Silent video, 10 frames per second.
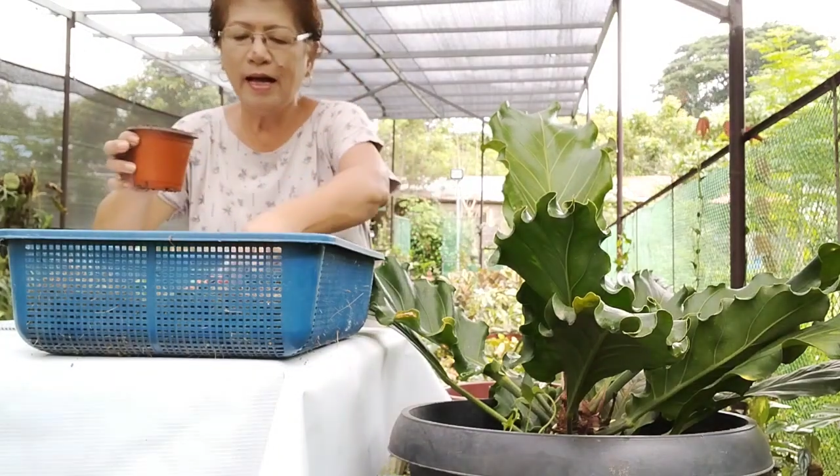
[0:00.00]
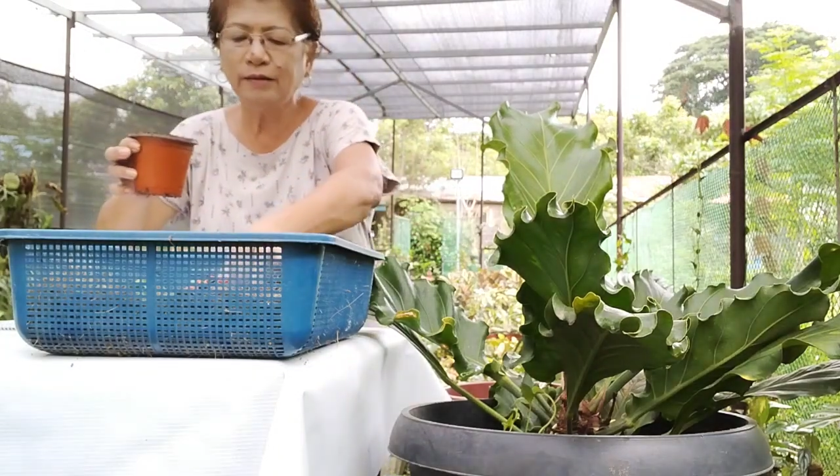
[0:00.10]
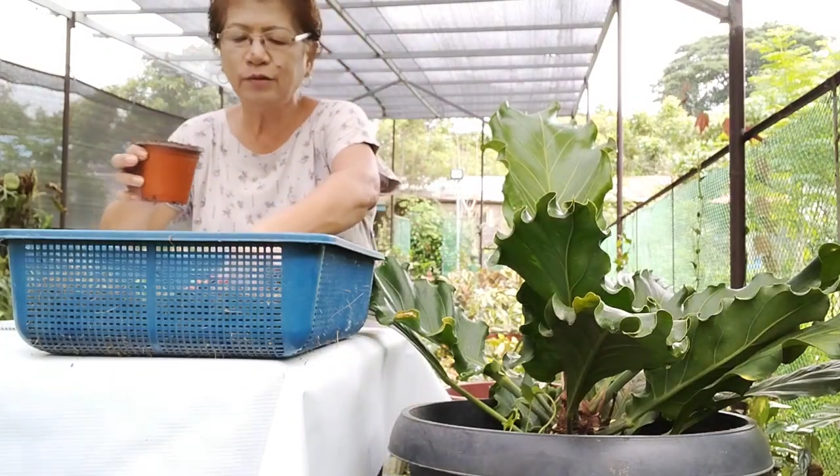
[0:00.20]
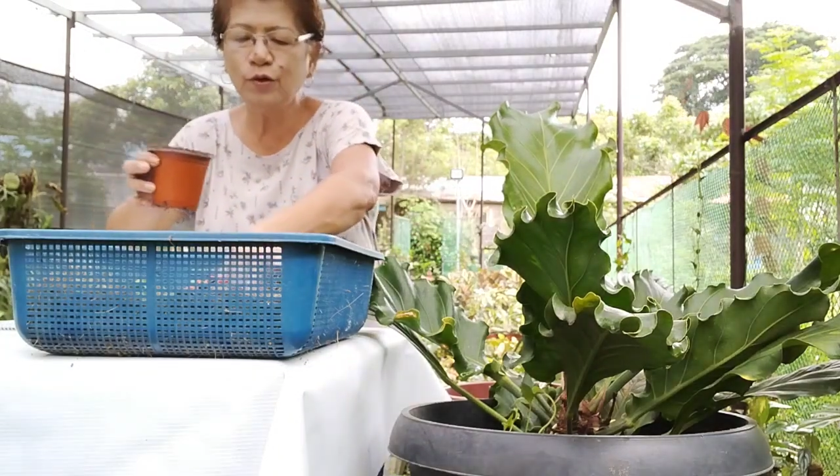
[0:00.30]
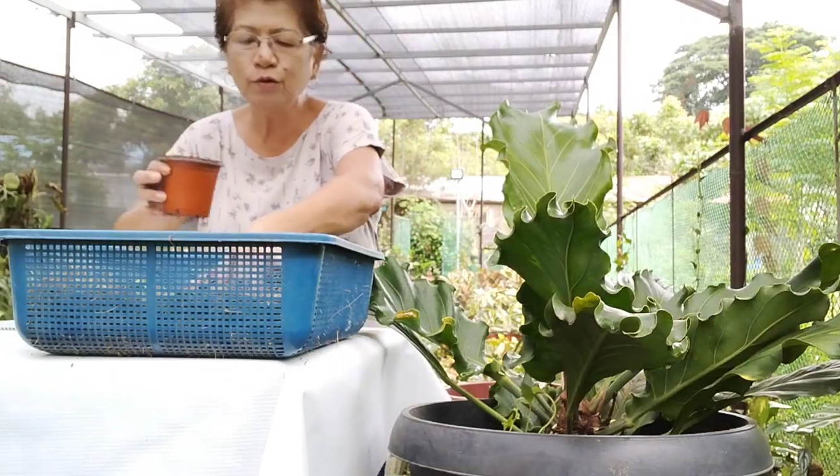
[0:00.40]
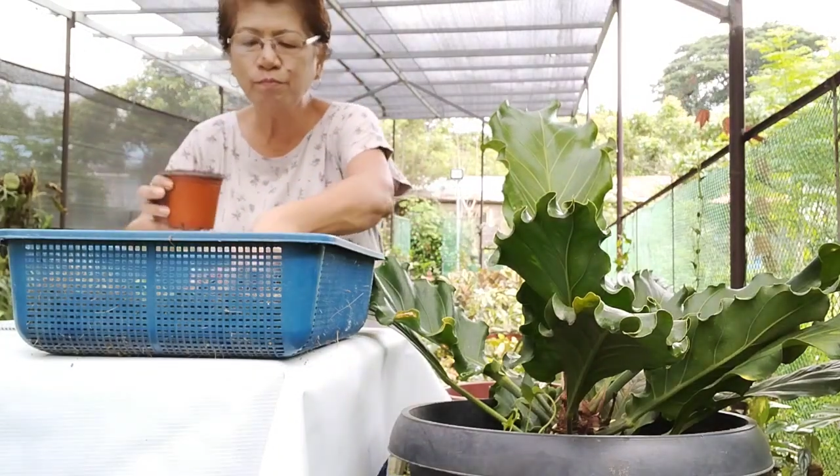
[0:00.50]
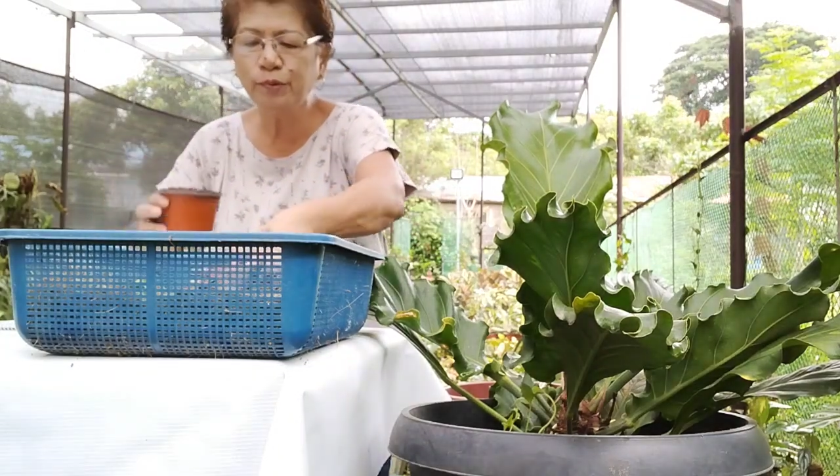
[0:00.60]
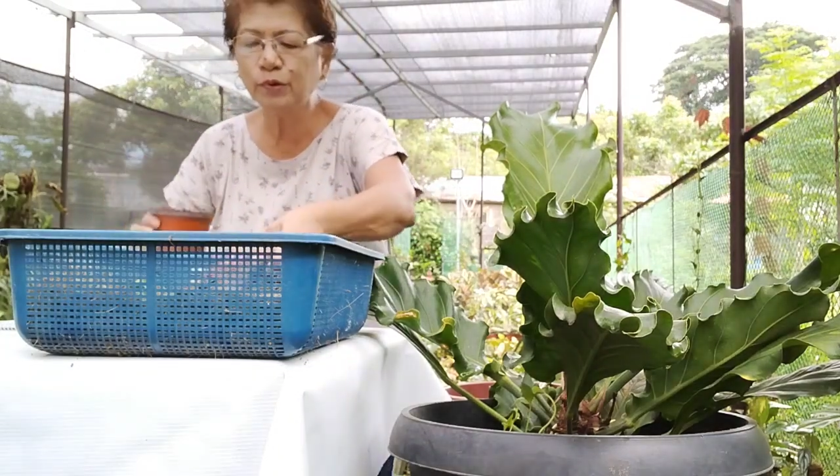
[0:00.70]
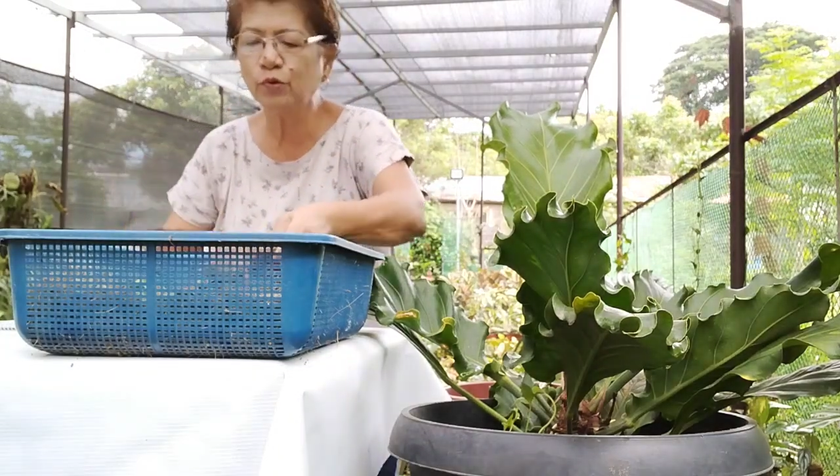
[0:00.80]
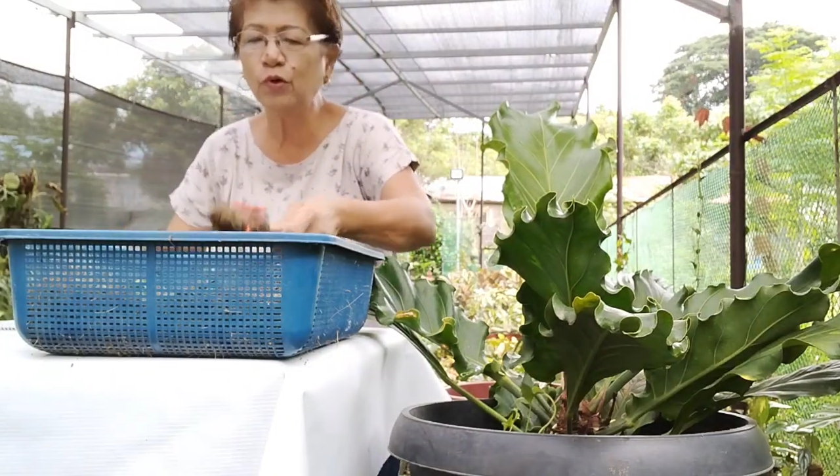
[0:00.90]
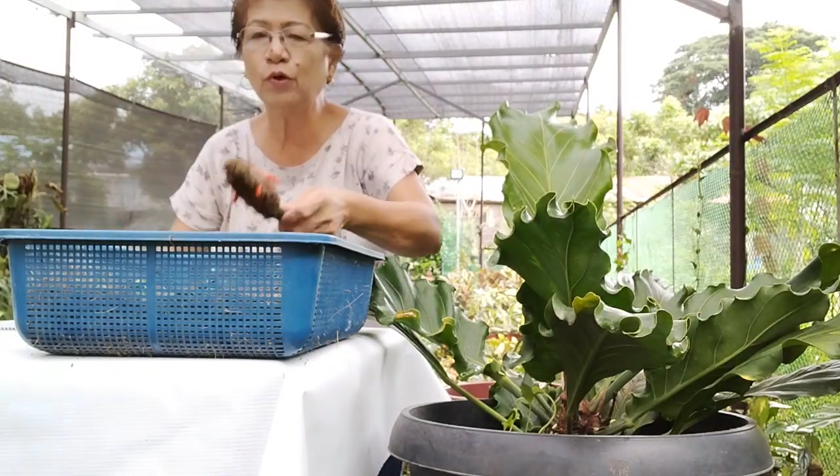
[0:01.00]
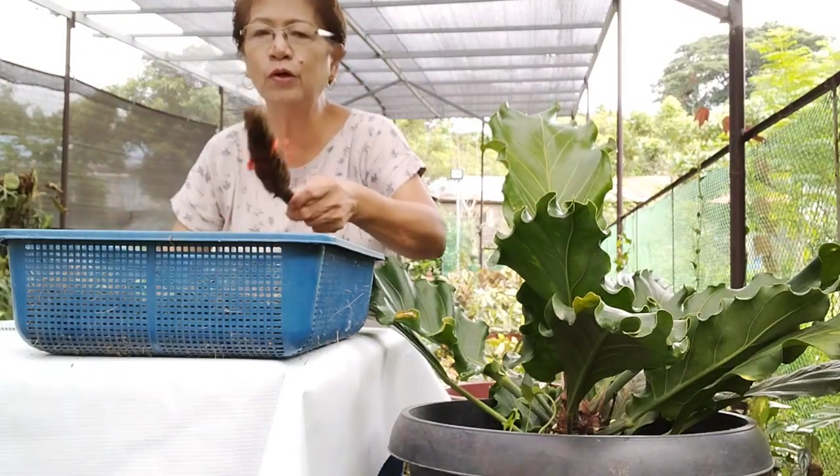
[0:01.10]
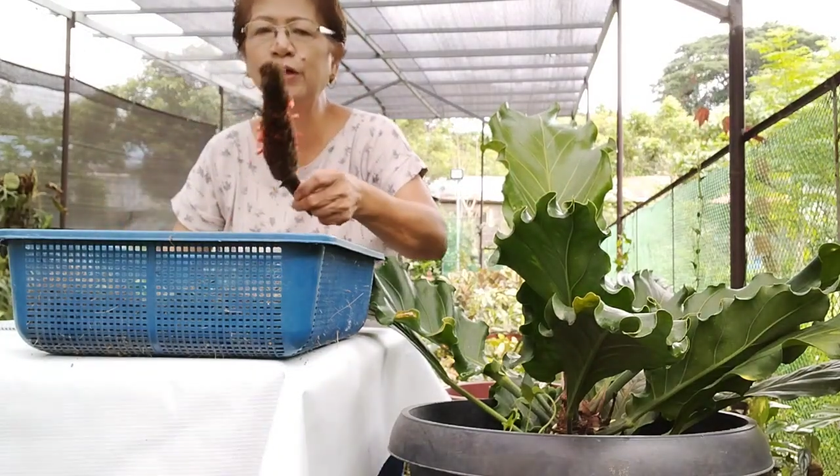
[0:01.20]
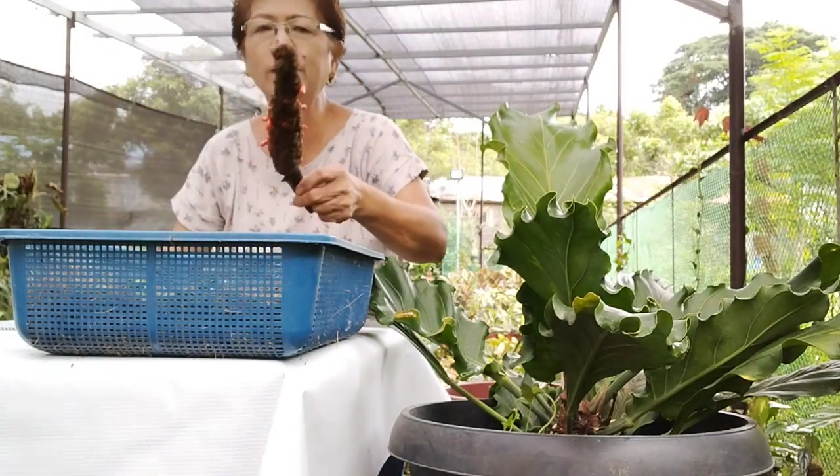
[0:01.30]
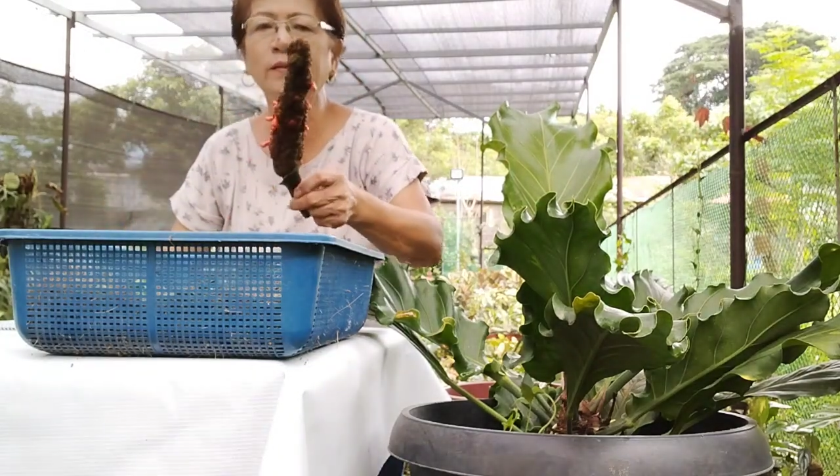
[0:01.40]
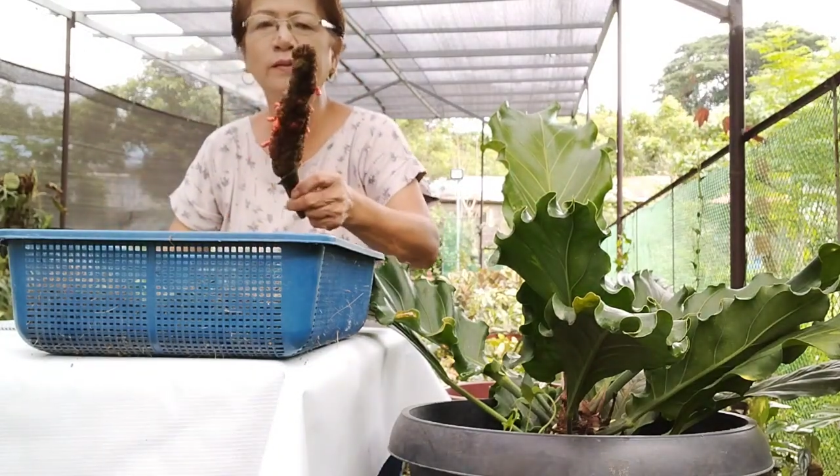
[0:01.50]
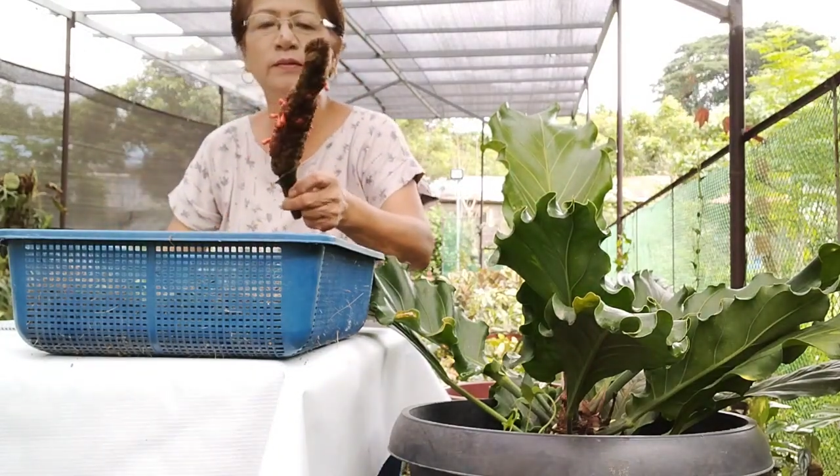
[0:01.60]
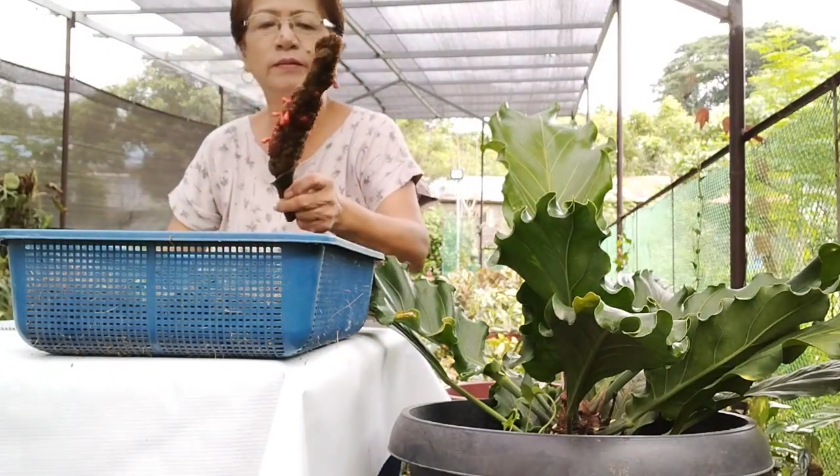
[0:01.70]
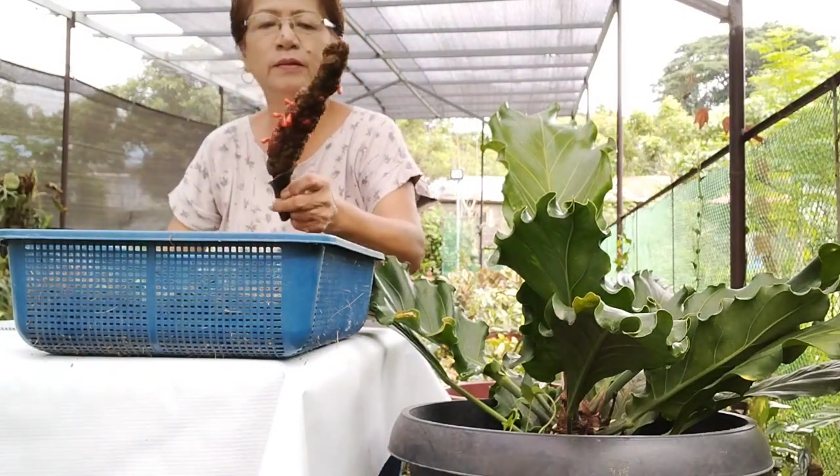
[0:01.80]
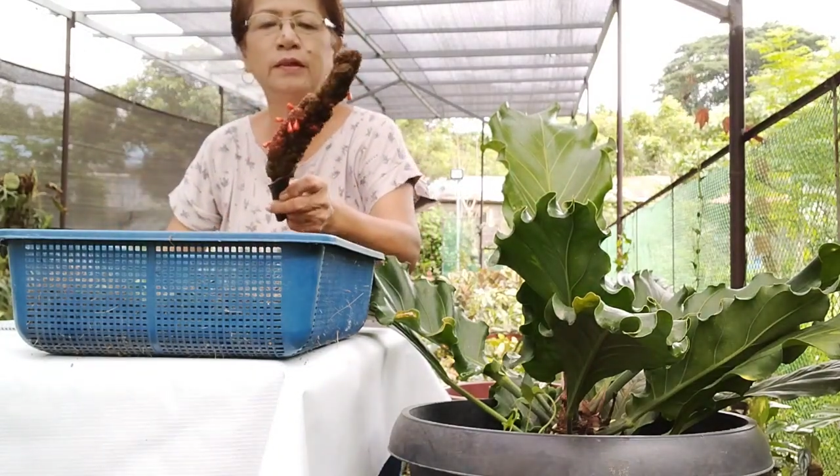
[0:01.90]
at yung buto,
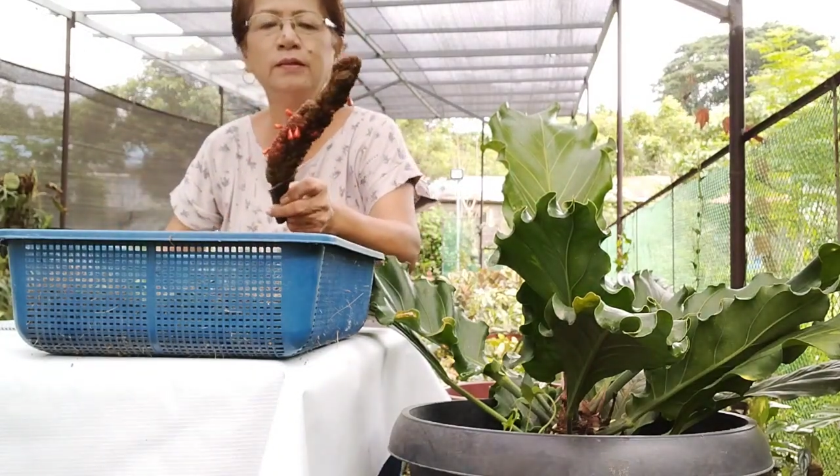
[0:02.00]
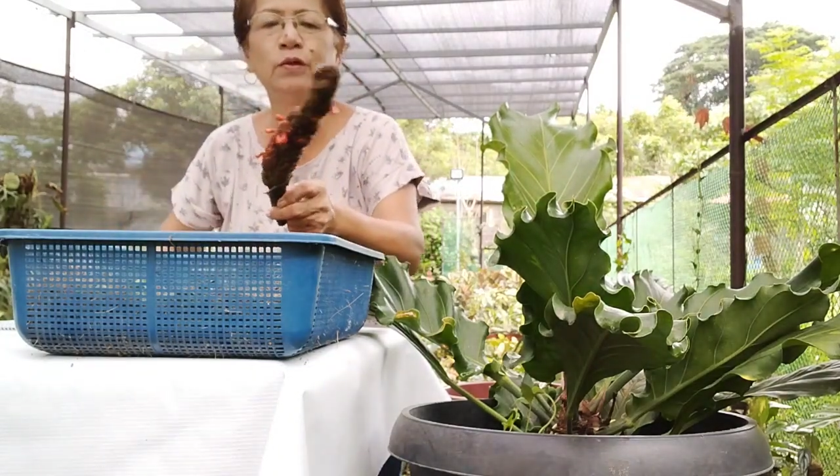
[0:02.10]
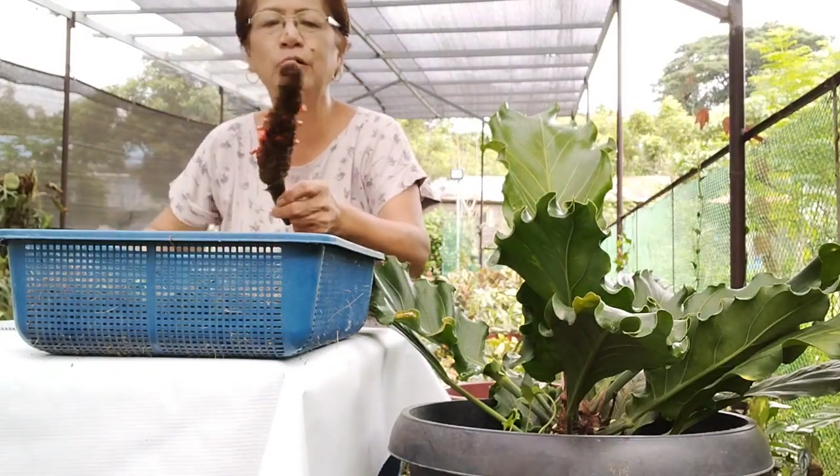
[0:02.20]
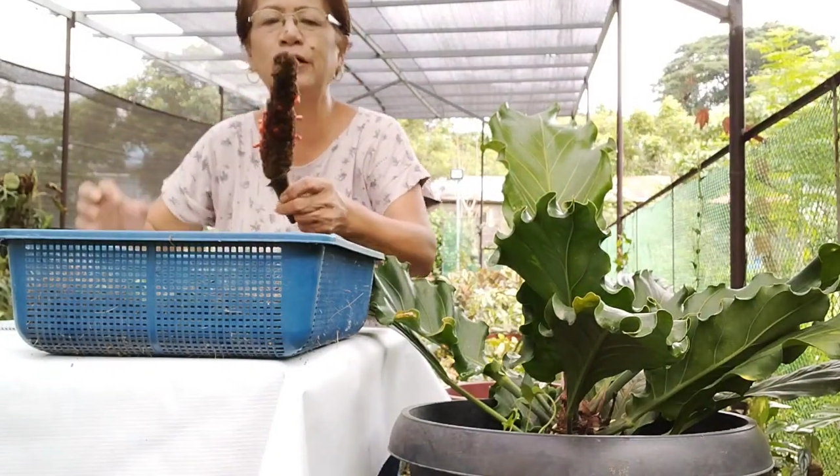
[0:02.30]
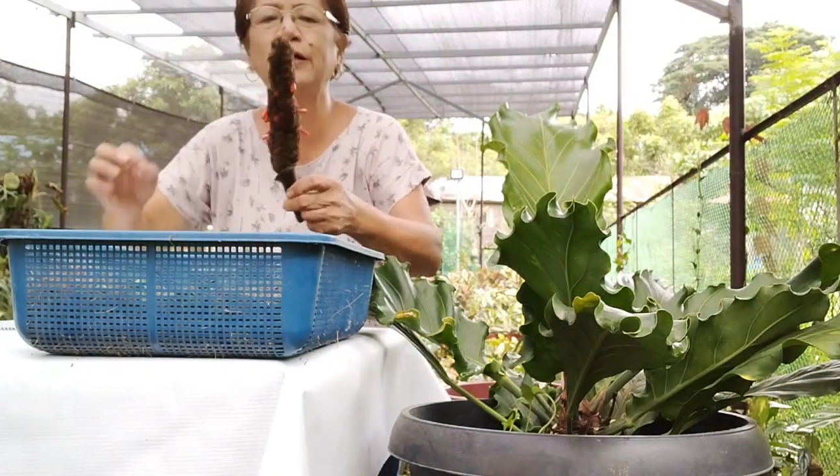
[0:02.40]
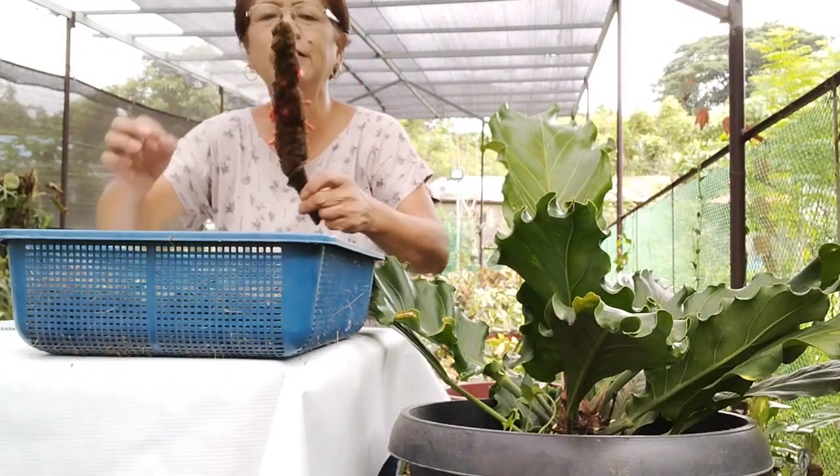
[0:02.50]
ito,